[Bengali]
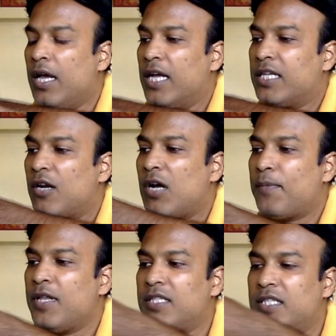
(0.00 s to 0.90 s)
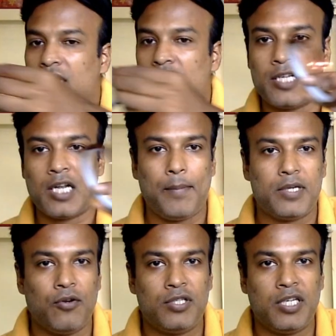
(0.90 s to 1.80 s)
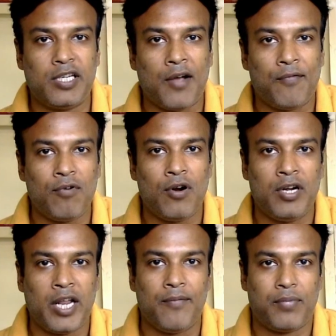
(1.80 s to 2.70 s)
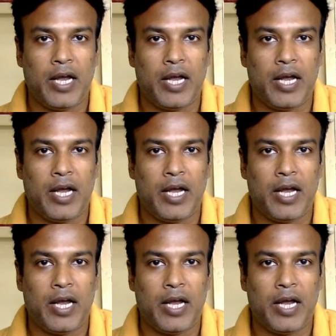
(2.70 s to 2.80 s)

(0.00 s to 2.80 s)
এছাড়াও আপনাদের যে জিনিসটা লাগবে সেটি হচ্ছে ট্যাফলন টেপ